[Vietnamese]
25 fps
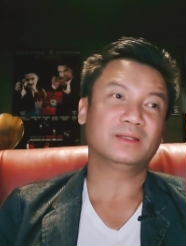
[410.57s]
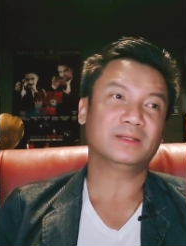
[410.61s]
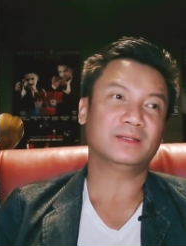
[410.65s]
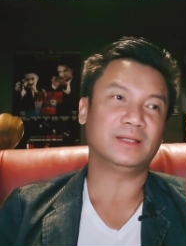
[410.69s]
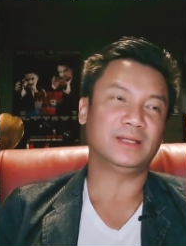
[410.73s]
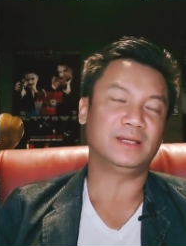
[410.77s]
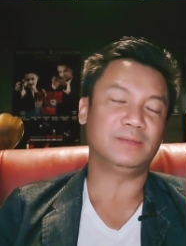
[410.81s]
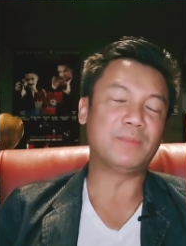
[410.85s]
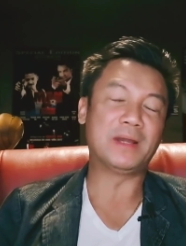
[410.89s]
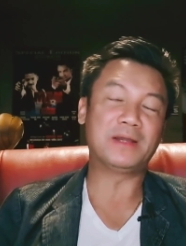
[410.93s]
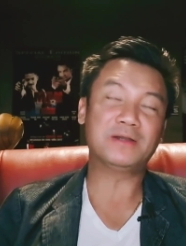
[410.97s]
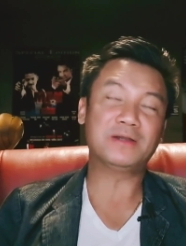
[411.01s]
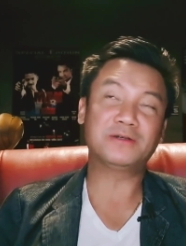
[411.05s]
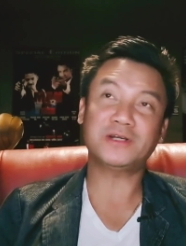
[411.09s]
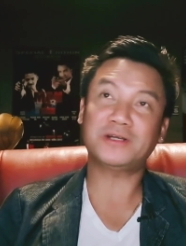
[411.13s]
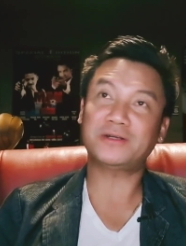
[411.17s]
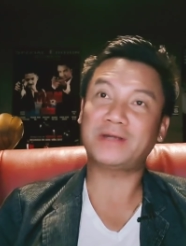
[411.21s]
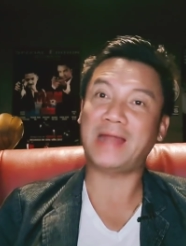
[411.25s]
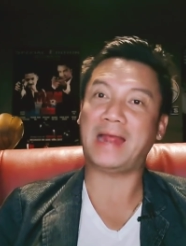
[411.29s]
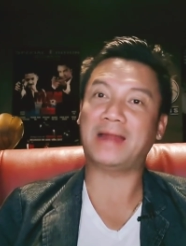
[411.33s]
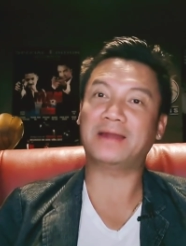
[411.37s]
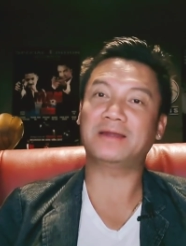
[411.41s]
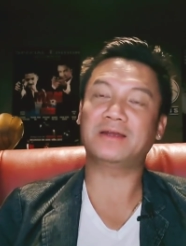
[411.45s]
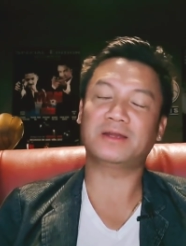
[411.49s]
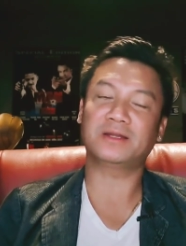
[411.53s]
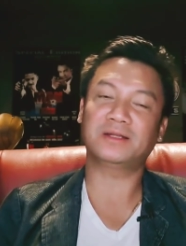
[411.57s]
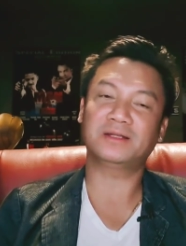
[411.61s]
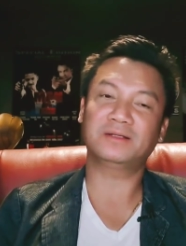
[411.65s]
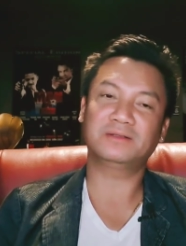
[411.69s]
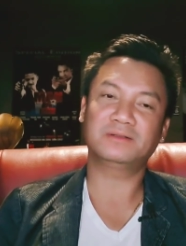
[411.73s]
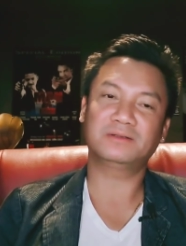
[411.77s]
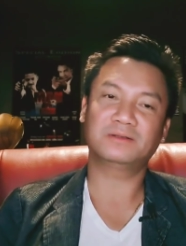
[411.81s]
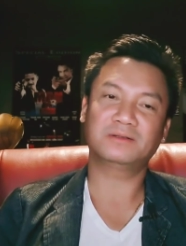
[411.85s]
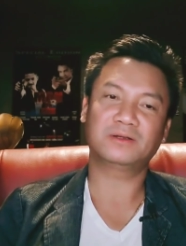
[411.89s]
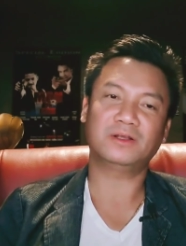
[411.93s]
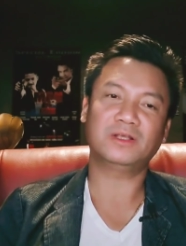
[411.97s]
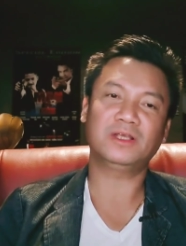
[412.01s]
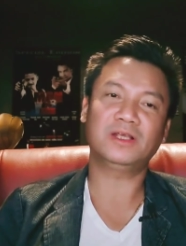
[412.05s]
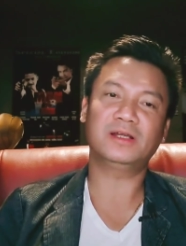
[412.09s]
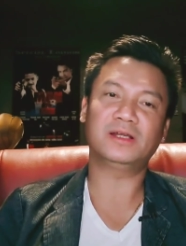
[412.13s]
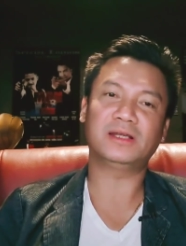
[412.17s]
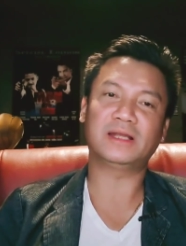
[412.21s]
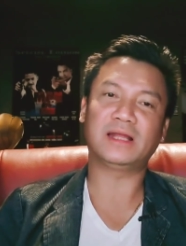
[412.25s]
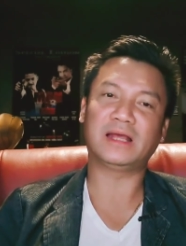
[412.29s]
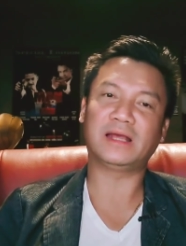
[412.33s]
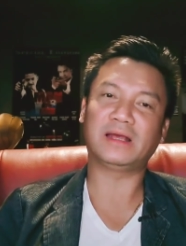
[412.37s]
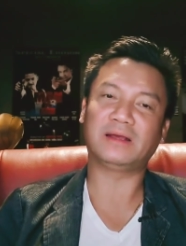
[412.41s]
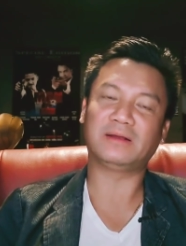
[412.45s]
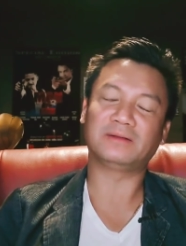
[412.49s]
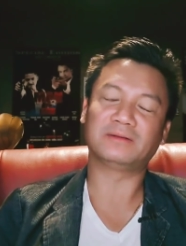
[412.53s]
thì bệnh rất nặng rồi cứ như
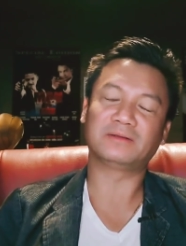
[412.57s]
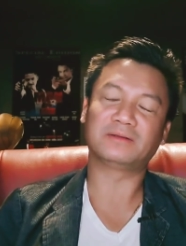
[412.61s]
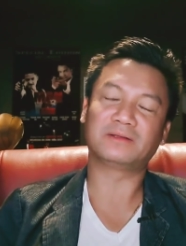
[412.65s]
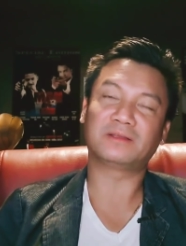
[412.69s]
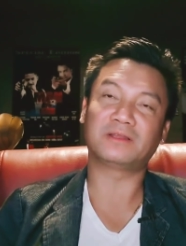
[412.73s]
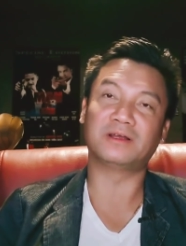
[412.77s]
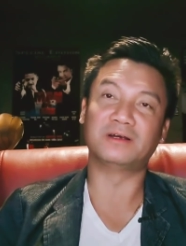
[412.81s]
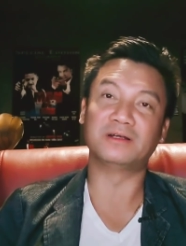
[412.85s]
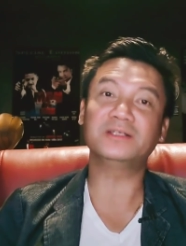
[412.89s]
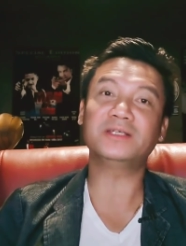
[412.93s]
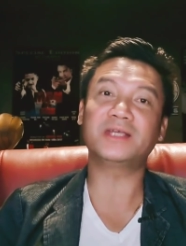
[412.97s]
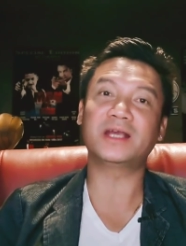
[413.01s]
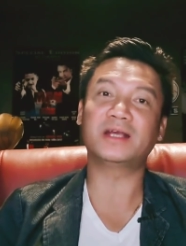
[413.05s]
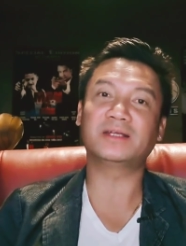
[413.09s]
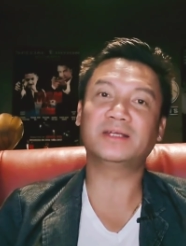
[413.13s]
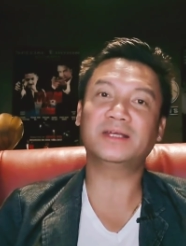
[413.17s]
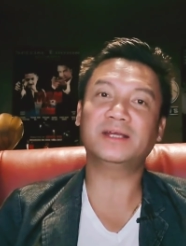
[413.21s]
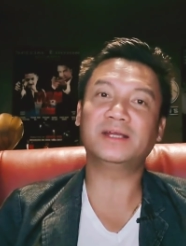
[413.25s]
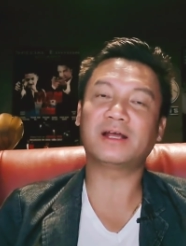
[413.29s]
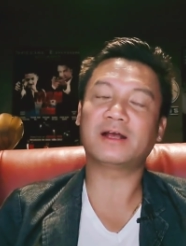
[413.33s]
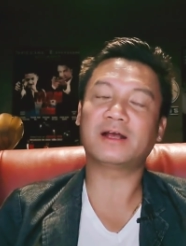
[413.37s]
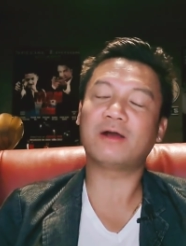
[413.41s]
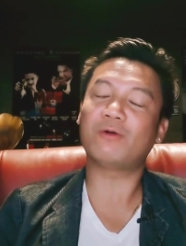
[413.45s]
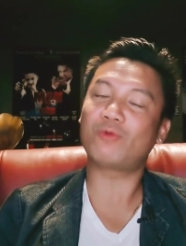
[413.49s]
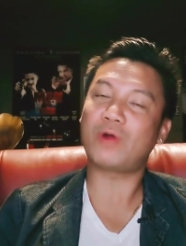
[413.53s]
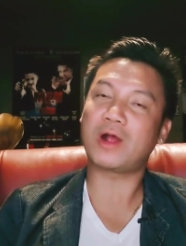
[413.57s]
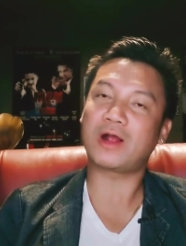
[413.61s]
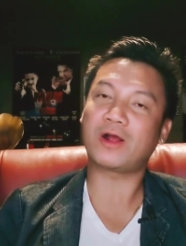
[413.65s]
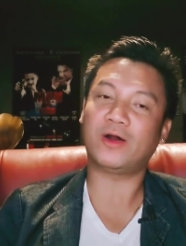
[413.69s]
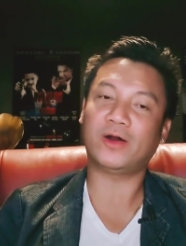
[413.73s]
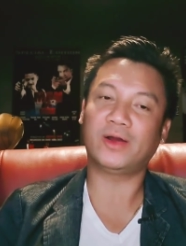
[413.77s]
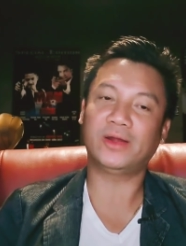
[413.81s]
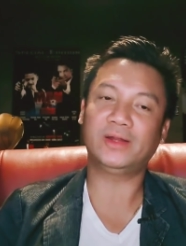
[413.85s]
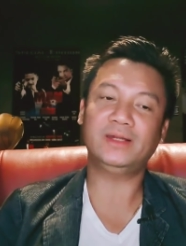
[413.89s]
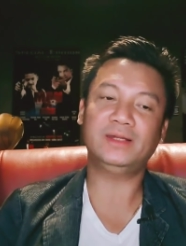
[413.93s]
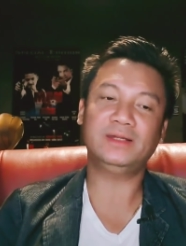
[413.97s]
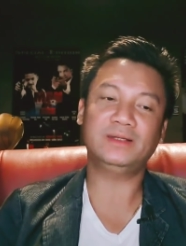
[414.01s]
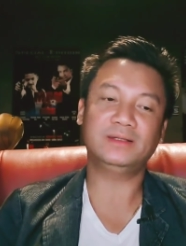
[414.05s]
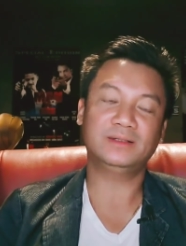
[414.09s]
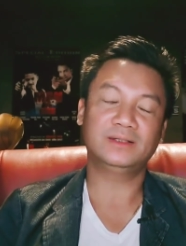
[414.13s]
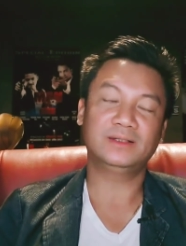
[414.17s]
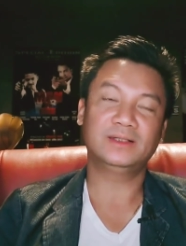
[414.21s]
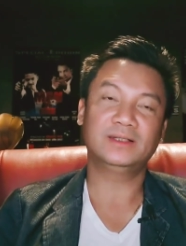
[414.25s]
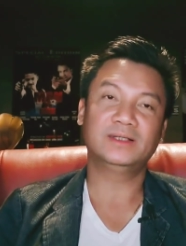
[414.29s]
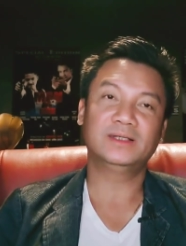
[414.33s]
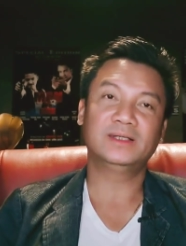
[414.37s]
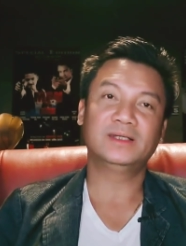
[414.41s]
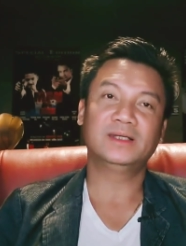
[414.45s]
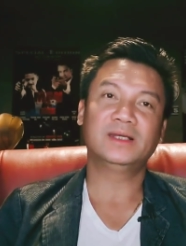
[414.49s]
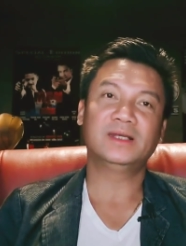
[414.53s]
là tưởng chừng như là không qua khỏi
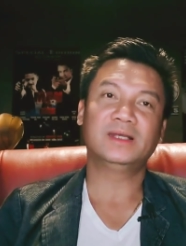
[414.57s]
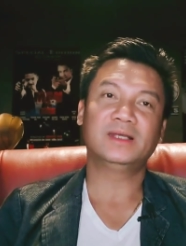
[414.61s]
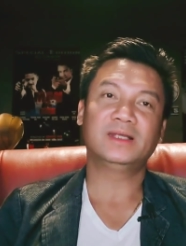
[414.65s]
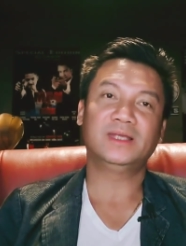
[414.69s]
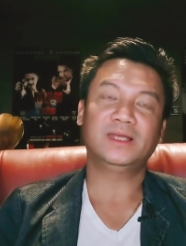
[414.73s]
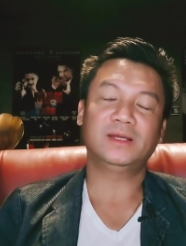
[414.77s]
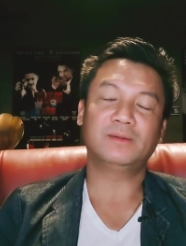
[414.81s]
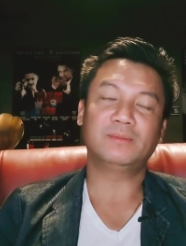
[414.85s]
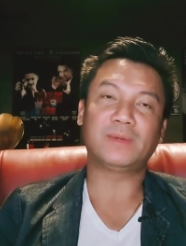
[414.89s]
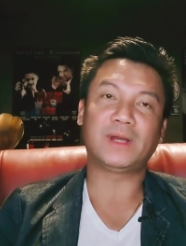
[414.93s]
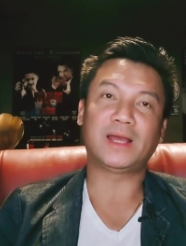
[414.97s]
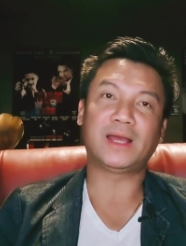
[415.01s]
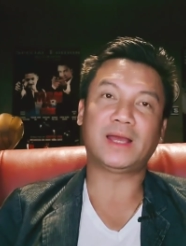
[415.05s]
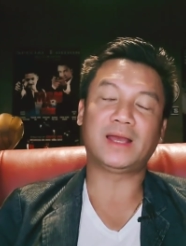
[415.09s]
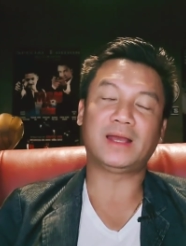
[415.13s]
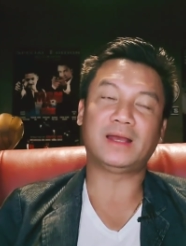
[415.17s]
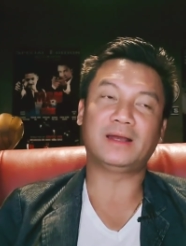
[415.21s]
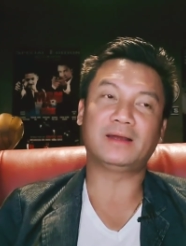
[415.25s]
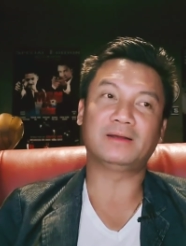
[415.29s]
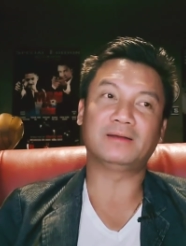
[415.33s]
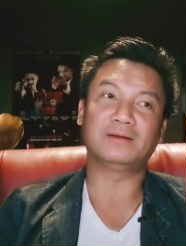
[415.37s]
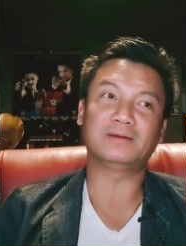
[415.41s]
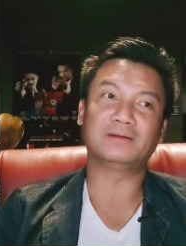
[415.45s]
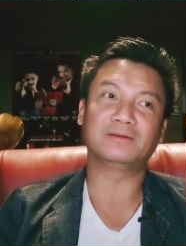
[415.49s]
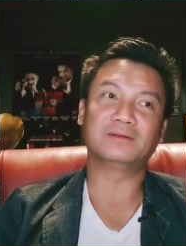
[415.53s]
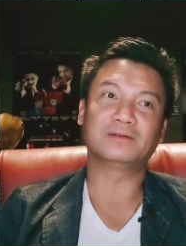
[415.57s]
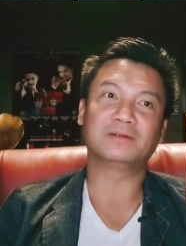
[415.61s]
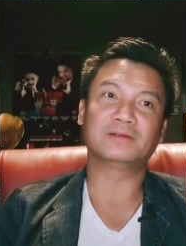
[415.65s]
nhưng mà